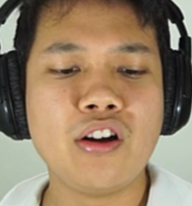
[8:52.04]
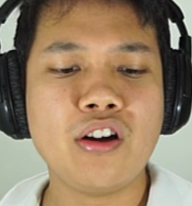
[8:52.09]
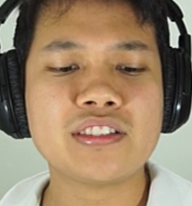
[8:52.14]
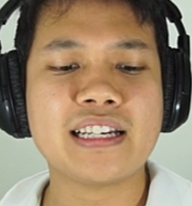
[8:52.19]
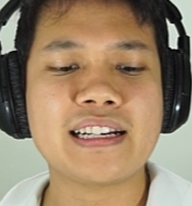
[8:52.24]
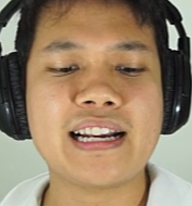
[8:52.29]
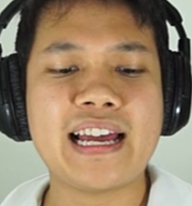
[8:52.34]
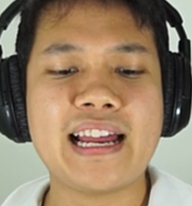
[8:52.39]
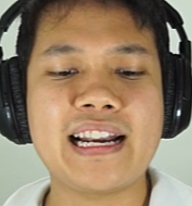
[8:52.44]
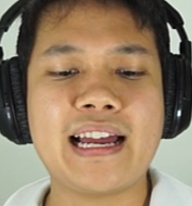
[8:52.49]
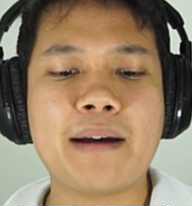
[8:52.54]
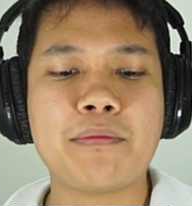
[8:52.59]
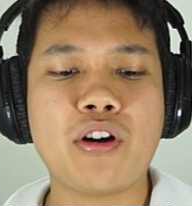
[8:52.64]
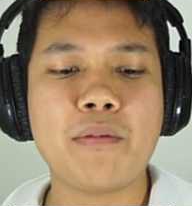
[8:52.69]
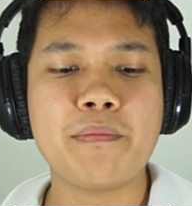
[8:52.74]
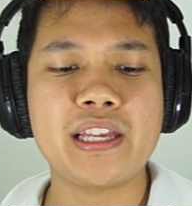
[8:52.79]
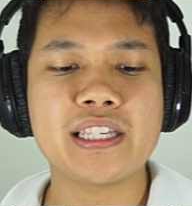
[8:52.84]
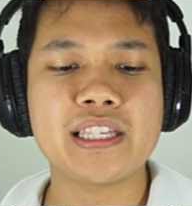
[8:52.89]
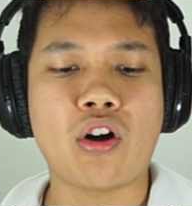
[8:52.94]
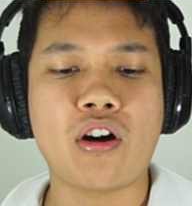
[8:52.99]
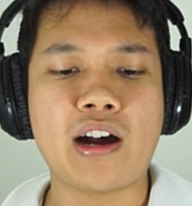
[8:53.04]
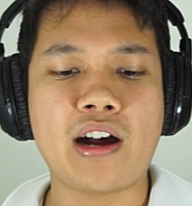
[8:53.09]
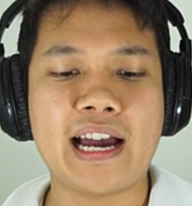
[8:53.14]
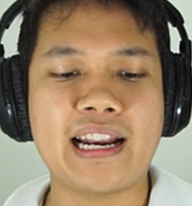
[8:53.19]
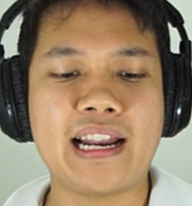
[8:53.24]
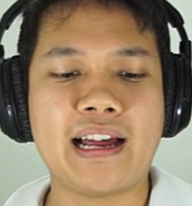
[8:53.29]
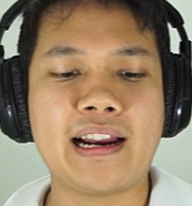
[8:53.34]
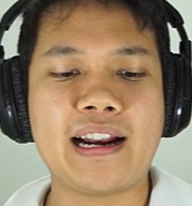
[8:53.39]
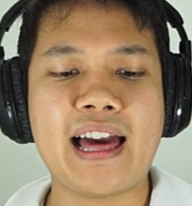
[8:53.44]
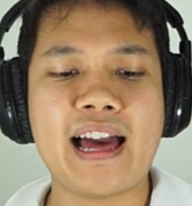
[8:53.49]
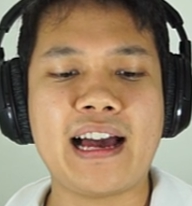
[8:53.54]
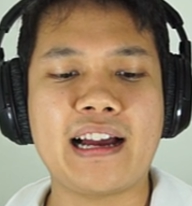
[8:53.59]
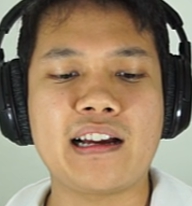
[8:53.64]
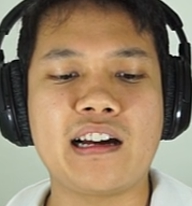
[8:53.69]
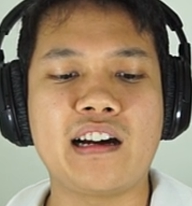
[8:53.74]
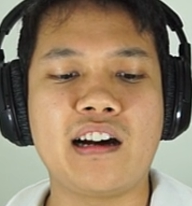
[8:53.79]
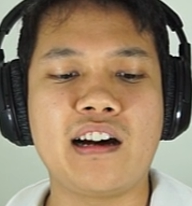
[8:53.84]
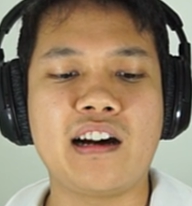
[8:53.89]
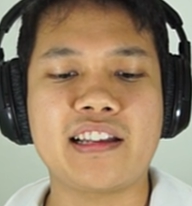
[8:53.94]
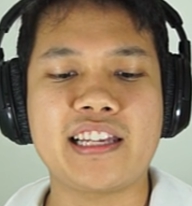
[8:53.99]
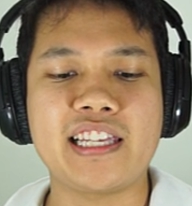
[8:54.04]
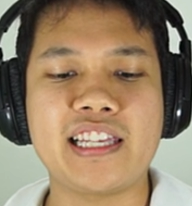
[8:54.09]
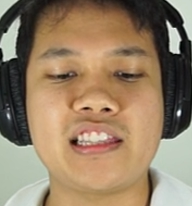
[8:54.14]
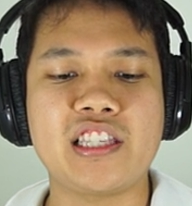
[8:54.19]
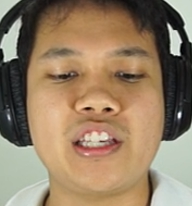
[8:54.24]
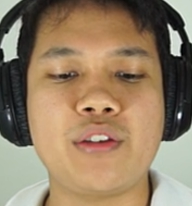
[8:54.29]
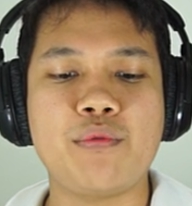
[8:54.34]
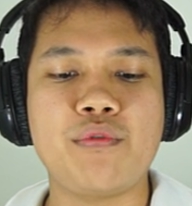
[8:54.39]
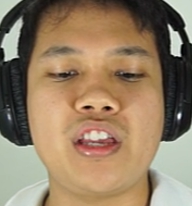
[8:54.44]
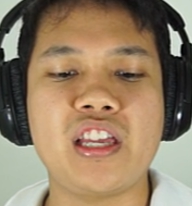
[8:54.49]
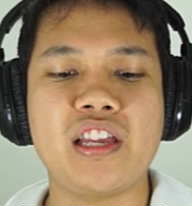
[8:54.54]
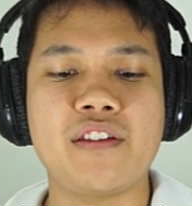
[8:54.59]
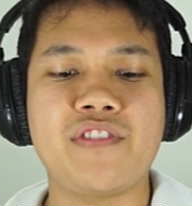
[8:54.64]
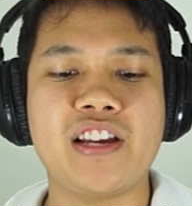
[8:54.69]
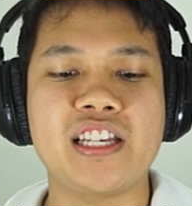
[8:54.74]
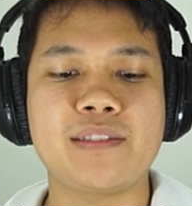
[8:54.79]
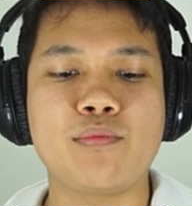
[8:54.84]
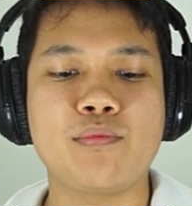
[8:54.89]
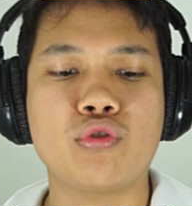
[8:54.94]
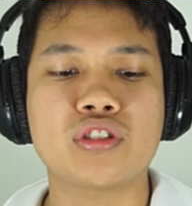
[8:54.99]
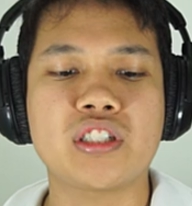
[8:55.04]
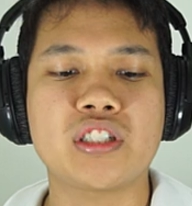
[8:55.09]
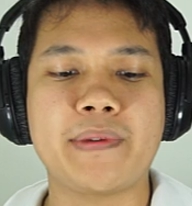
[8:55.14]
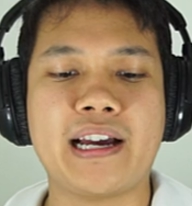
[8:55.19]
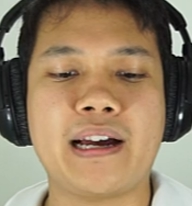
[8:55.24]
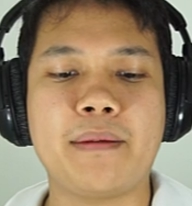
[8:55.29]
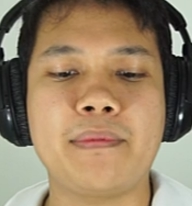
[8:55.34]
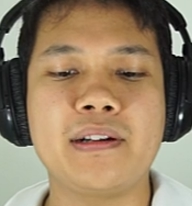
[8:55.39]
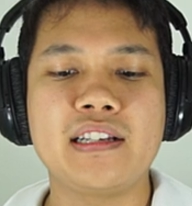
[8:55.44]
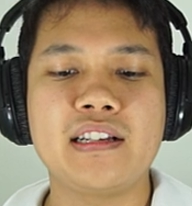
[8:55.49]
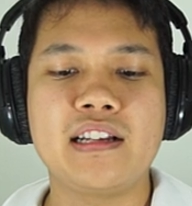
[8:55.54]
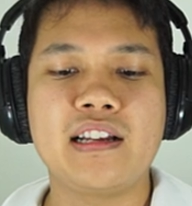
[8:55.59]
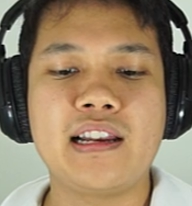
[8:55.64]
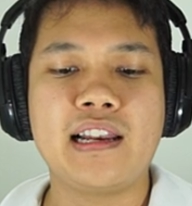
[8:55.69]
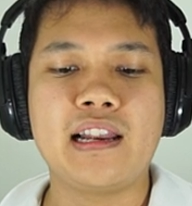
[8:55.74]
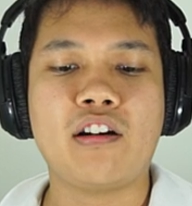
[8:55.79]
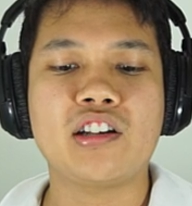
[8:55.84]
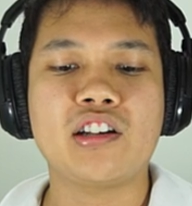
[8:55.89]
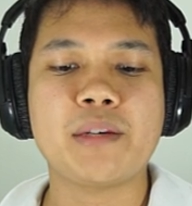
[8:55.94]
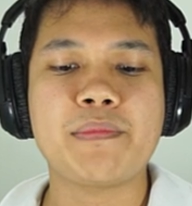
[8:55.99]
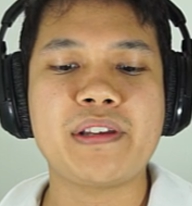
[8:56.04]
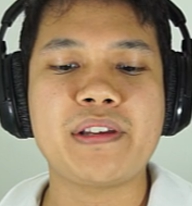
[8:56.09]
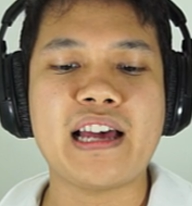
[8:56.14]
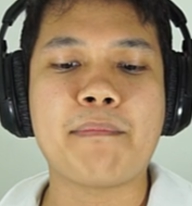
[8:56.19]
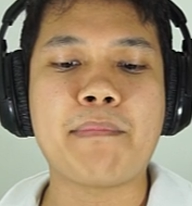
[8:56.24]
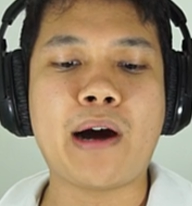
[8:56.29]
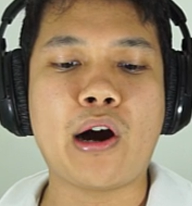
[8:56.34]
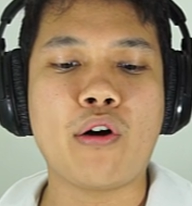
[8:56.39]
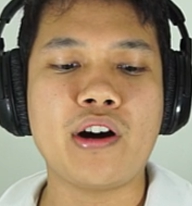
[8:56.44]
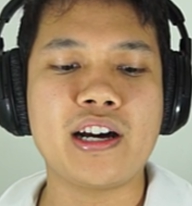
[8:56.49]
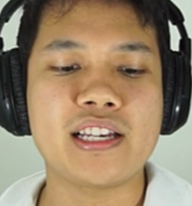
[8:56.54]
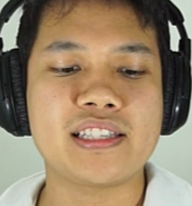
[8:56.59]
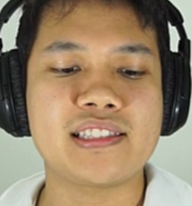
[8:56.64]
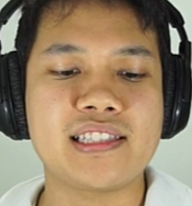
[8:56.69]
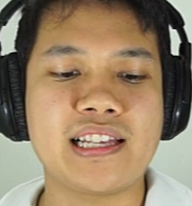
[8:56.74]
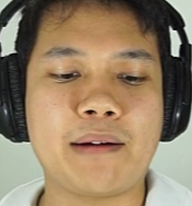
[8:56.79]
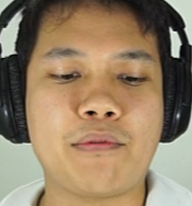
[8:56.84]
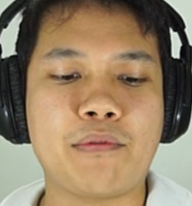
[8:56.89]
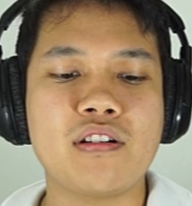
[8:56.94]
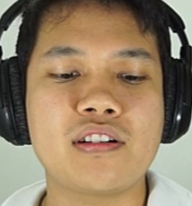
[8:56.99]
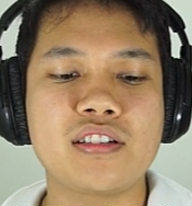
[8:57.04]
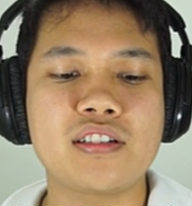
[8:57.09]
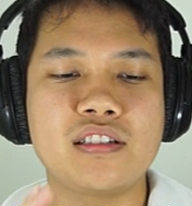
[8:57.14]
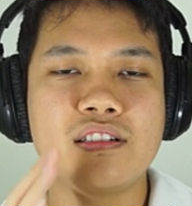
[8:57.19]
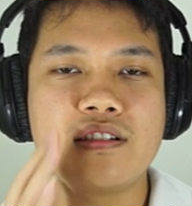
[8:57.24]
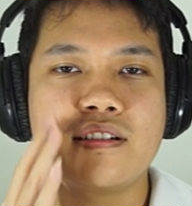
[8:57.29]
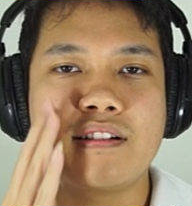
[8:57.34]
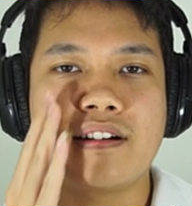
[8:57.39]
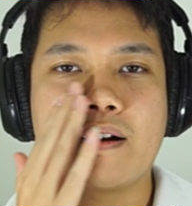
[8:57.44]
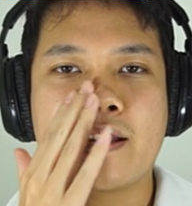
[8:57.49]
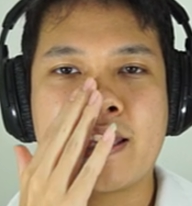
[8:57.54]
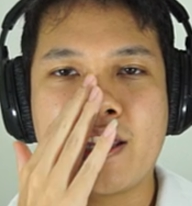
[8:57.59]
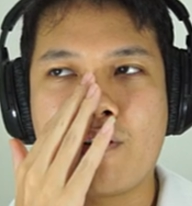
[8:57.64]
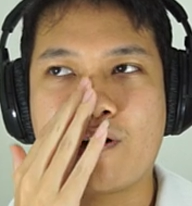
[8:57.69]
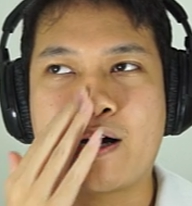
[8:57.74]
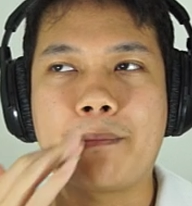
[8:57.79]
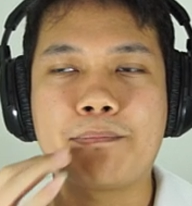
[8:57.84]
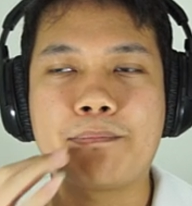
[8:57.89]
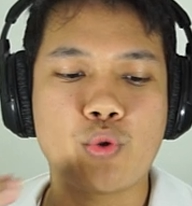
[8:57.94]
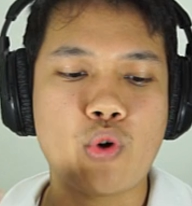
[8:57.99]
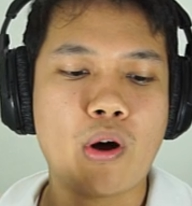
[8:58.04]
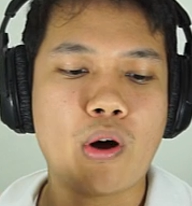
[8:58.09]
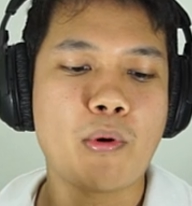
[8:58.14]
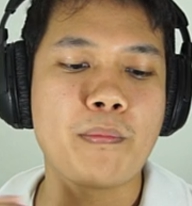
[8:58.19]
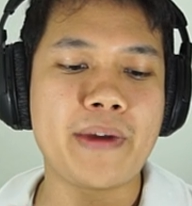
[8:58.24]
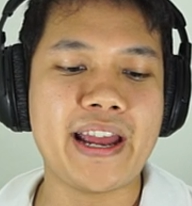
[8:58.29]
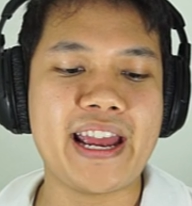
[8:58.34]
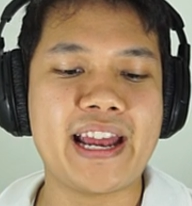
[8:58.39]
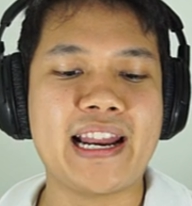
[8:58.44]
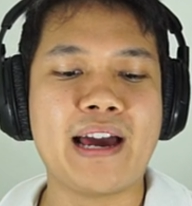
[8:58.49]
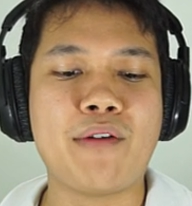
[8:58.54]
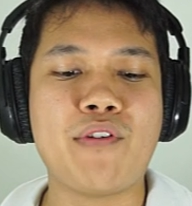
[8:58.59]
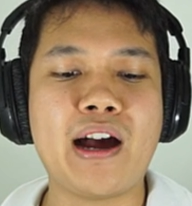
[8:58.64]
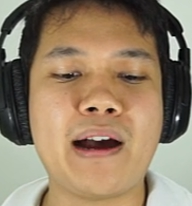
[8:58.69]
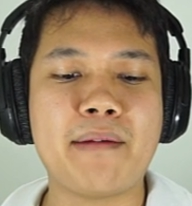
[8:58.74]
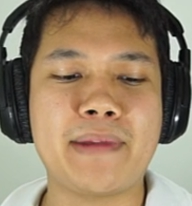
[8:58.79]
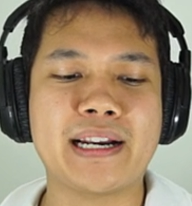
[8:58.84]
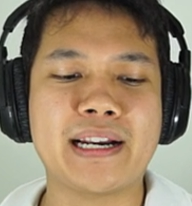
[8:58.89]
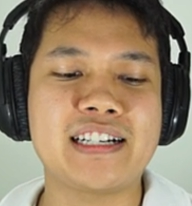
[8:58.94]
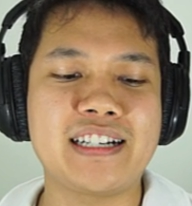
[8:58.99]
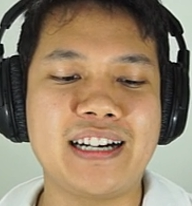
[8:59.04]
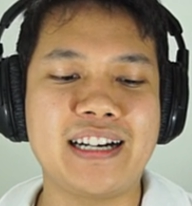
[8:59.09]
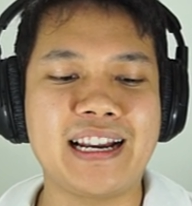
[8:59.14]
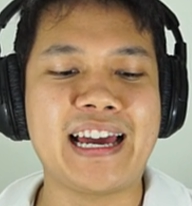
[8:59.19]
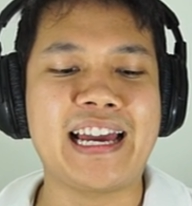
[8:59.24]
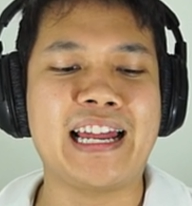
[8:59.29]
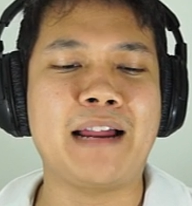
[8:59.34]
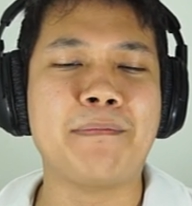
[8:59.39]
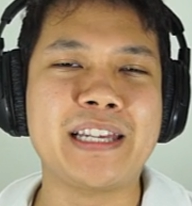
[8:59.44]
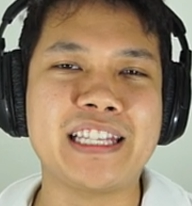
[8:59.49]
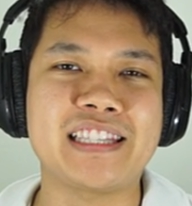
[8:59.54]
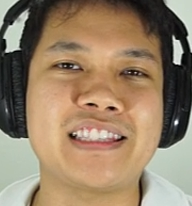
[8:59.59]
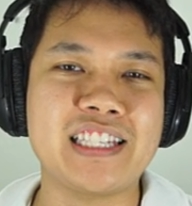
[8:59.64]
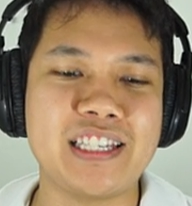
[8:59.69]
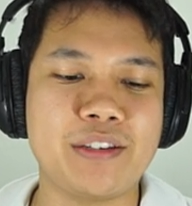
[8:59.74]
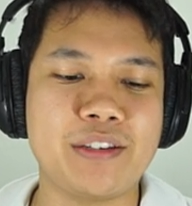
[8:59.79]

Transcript: นอกจากนั้นนะครับก็มี2อันข้างล่างกิจทีวี Facebook ใช่ไหมครับแล้วก็จะมี about us นะครับก็คือเกี่ยวกับตัวผมเองนะว่ามันคืออะไรครับกิจ